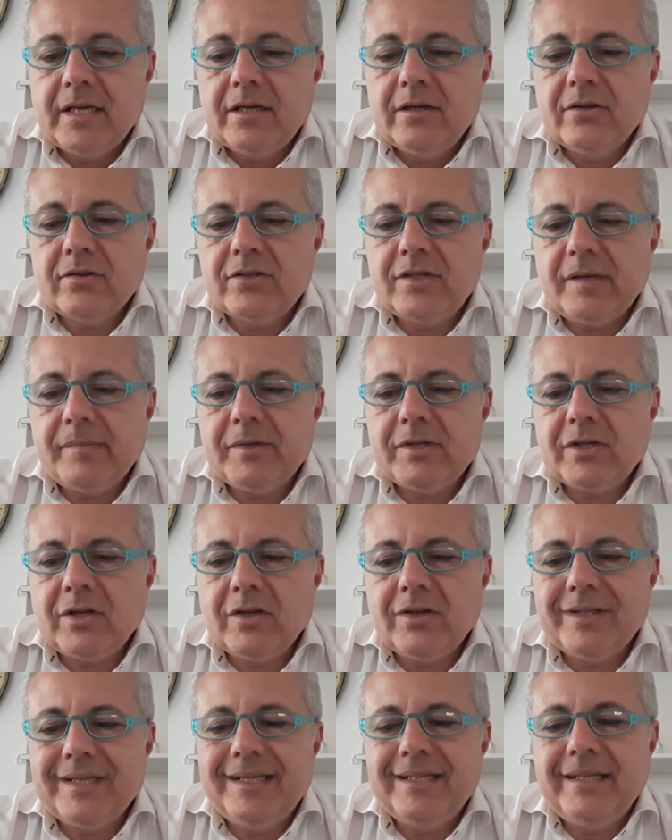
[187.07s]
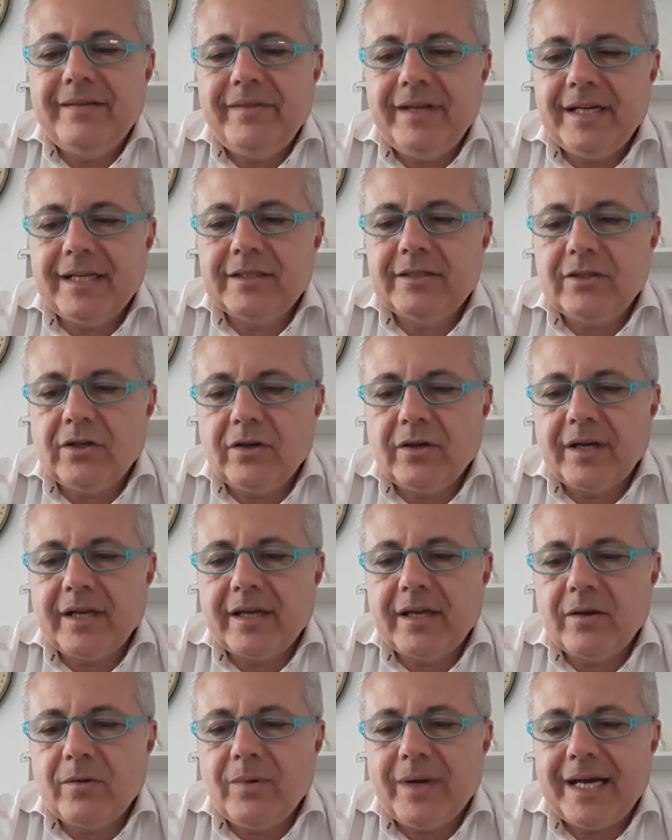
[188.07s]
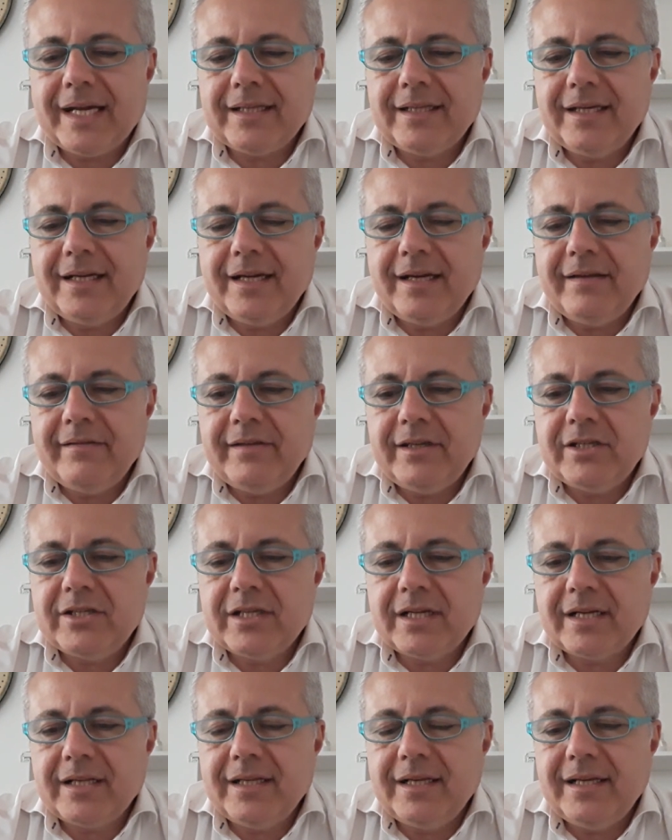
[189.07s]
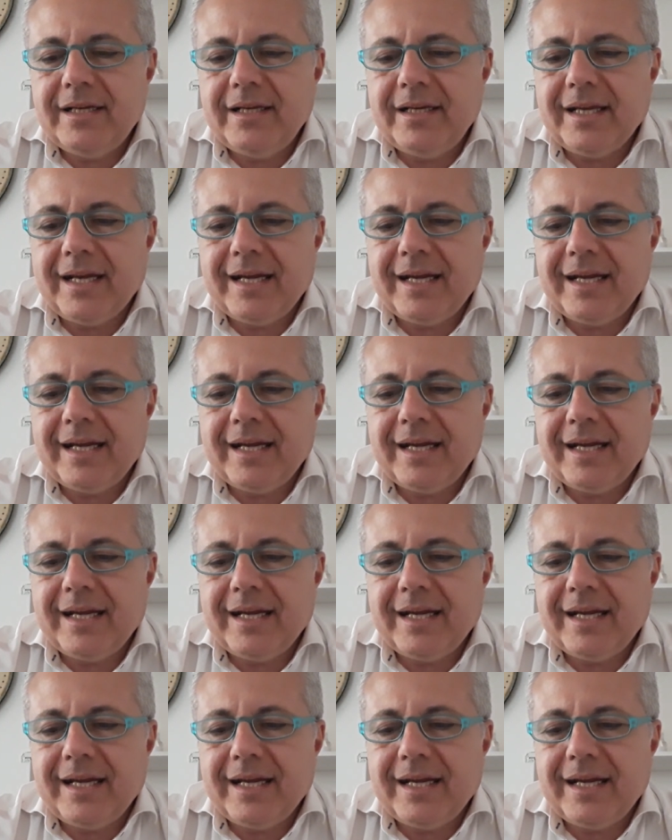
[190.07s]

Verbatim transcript: Non c'è bisogno del divinatore che guardi nelle viscere degli